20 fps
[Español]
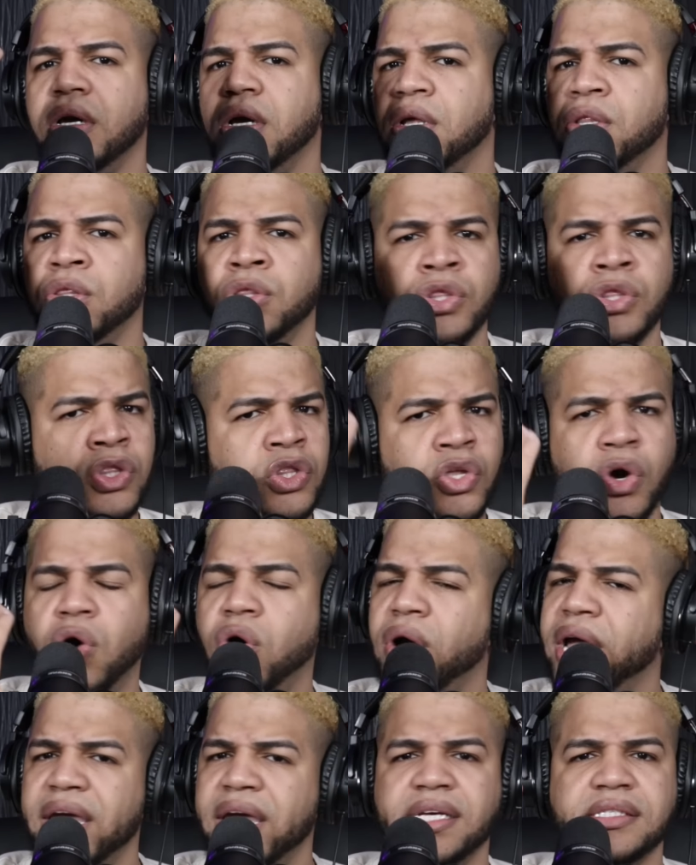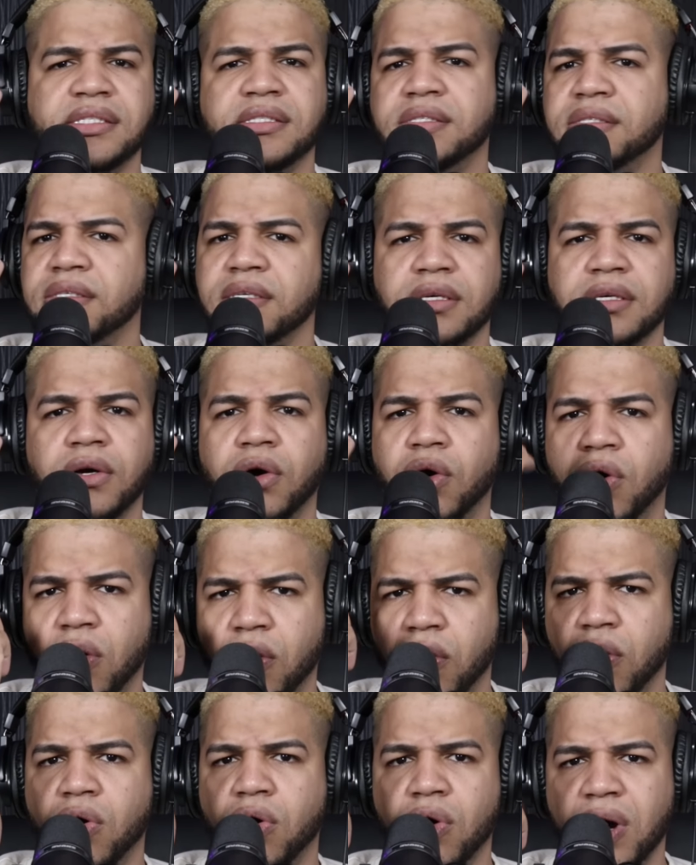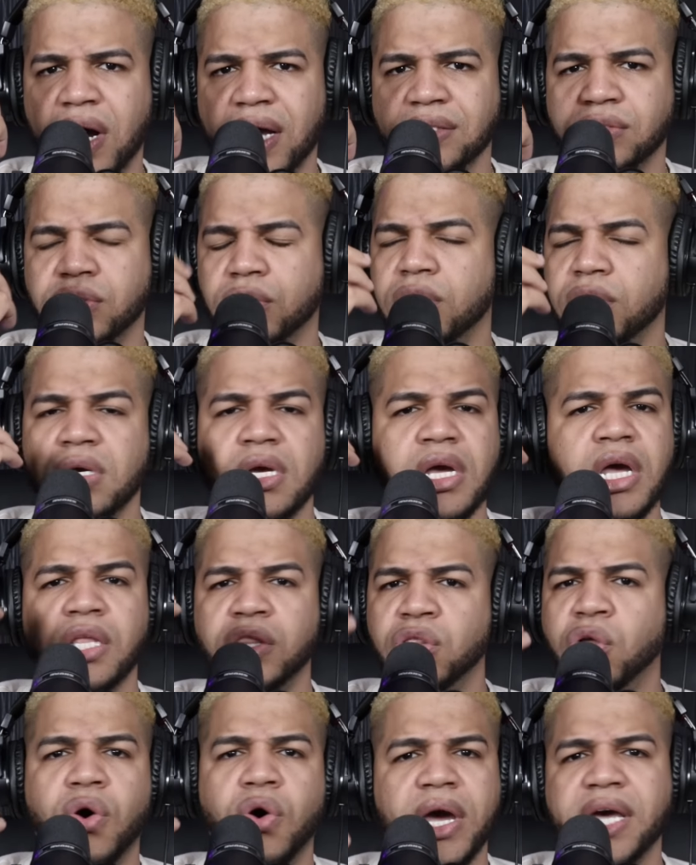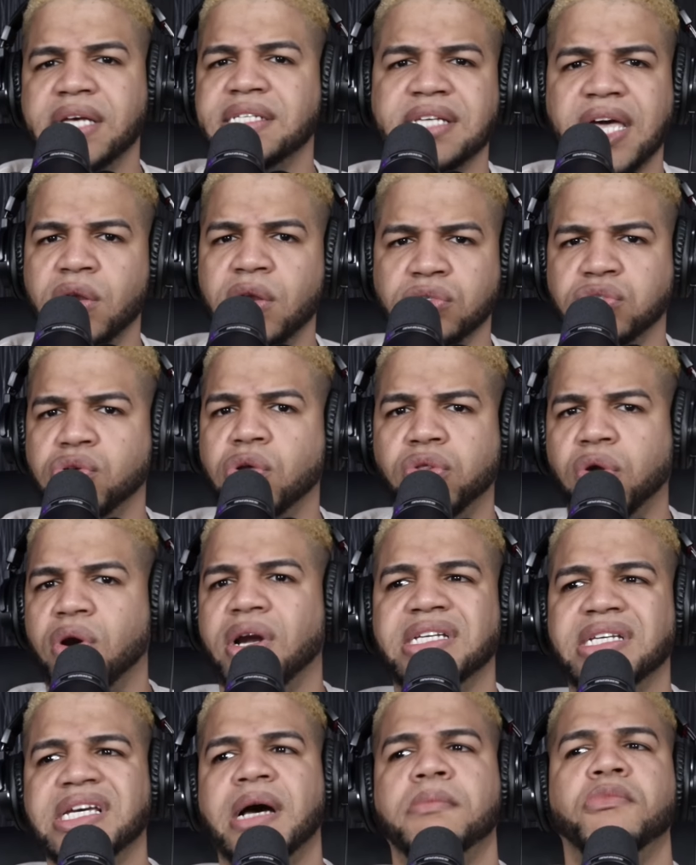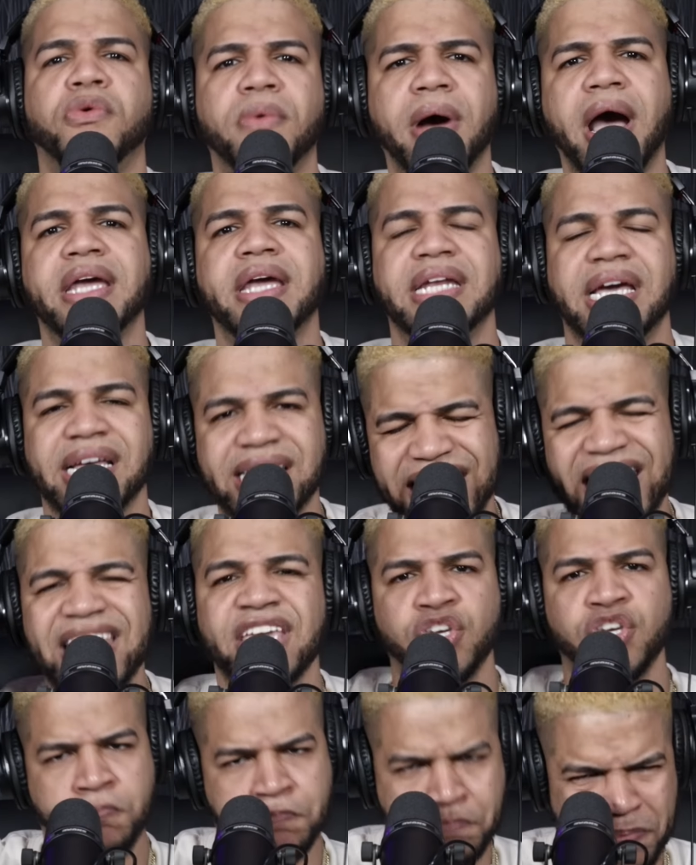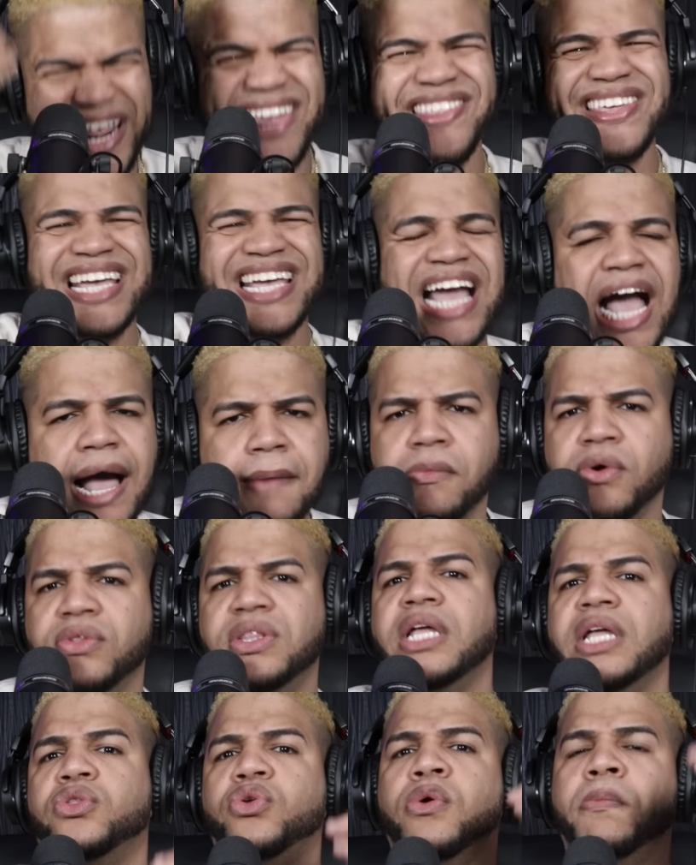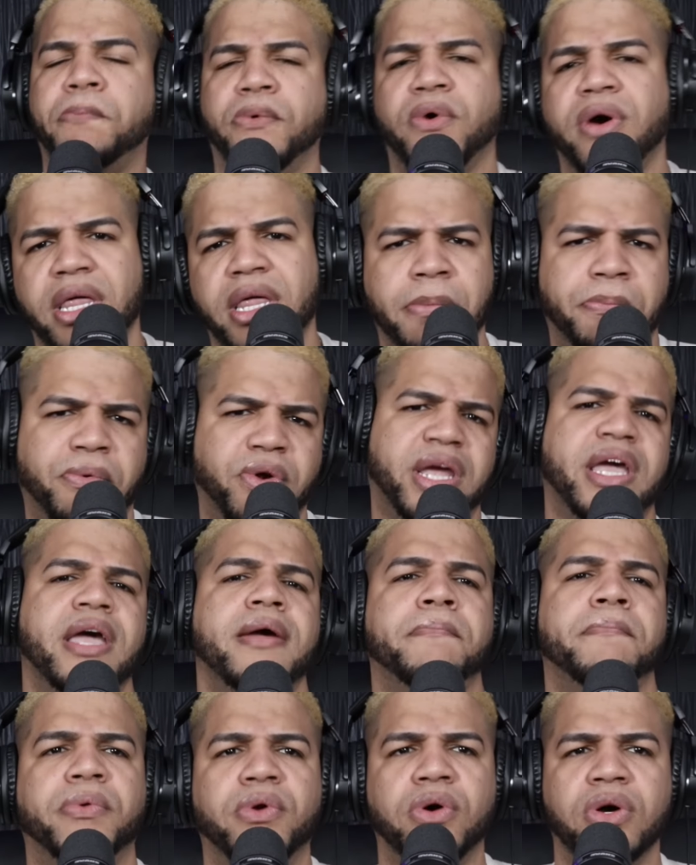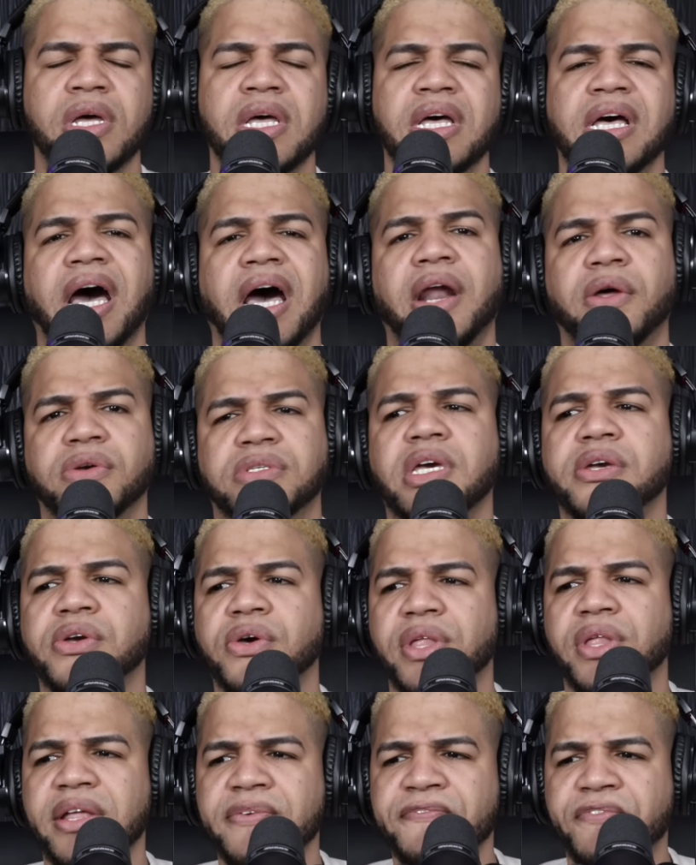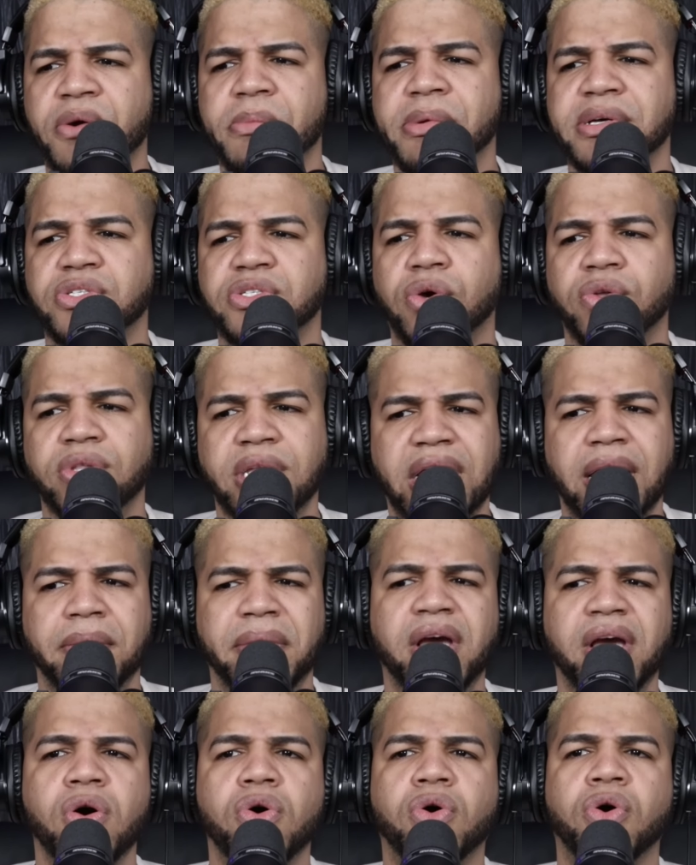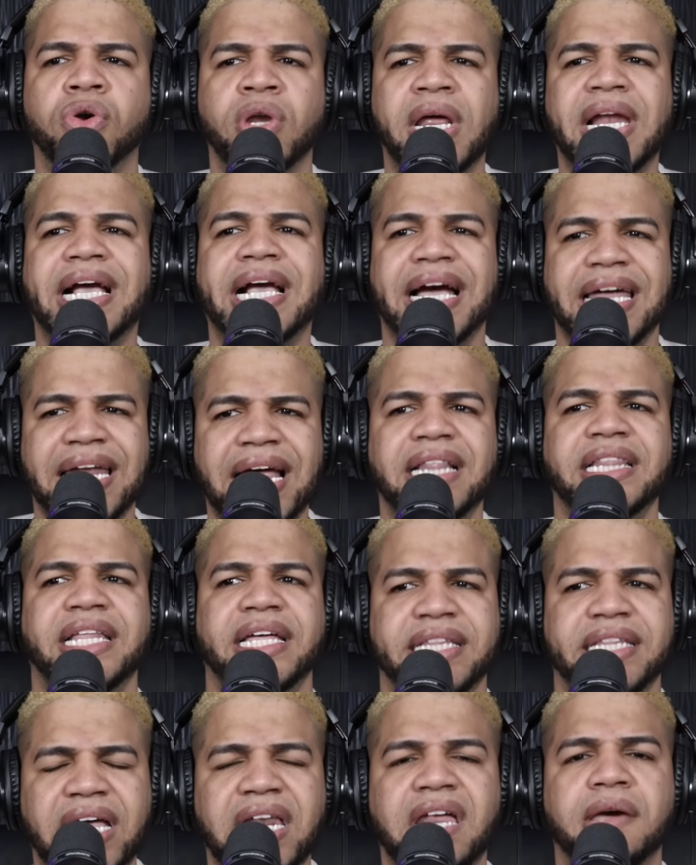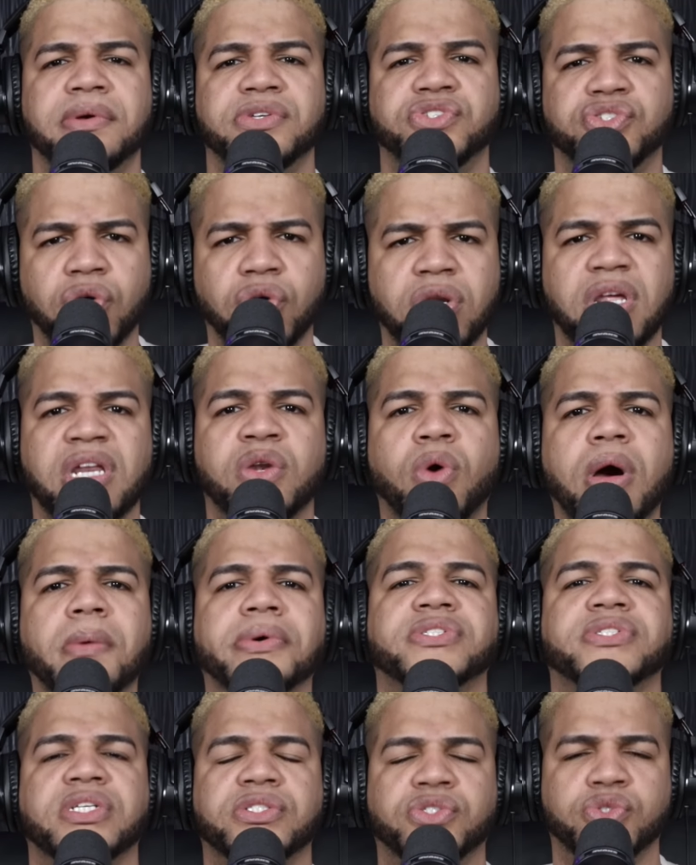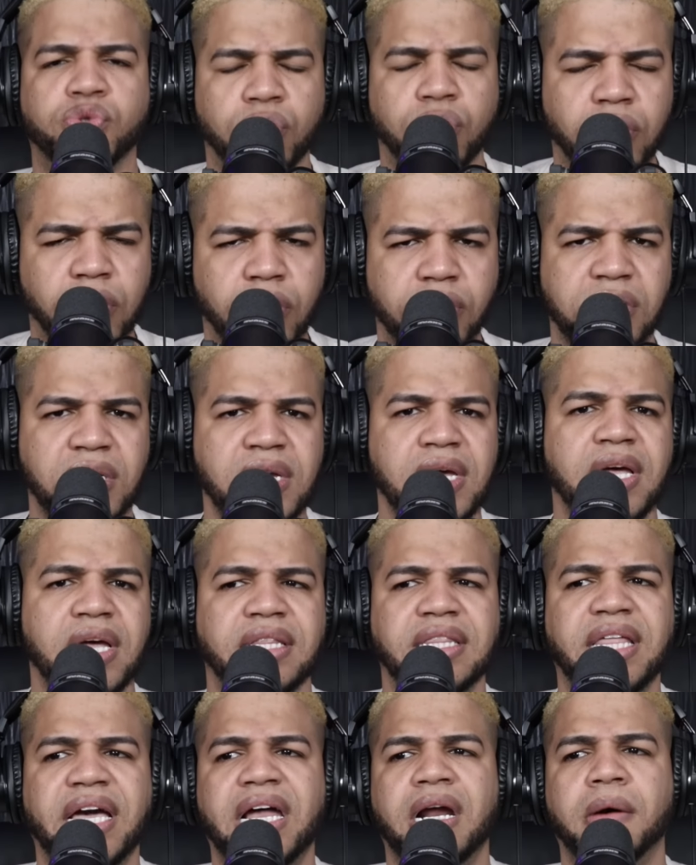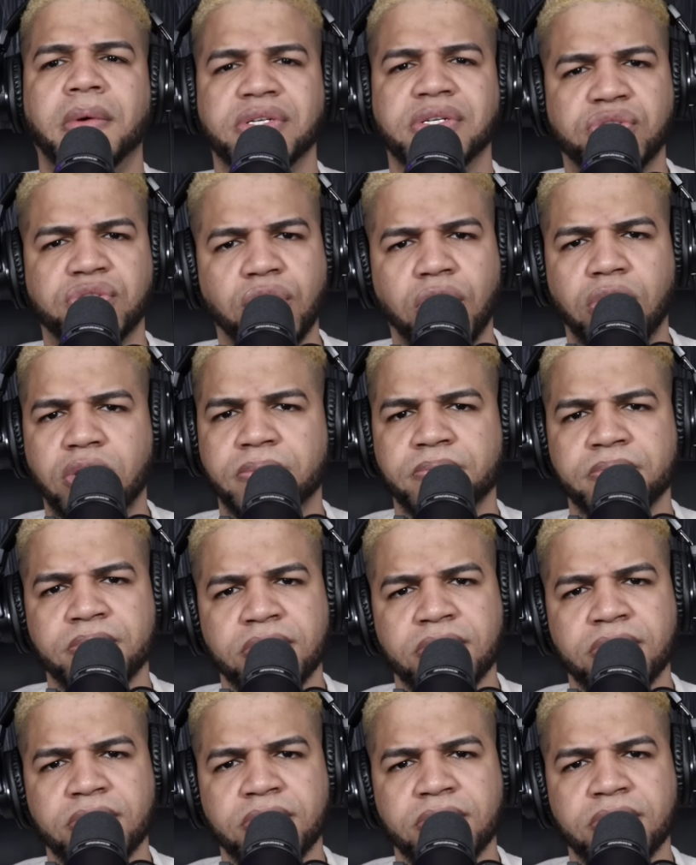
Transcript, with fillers: No es, ojo con esto, no es que nosotros le echamos vaina, es que predicamos de tú puedes. Por ejemplo, anoche yo di la información de que vengo con el canal de televisión y nuevos estudios de grabación.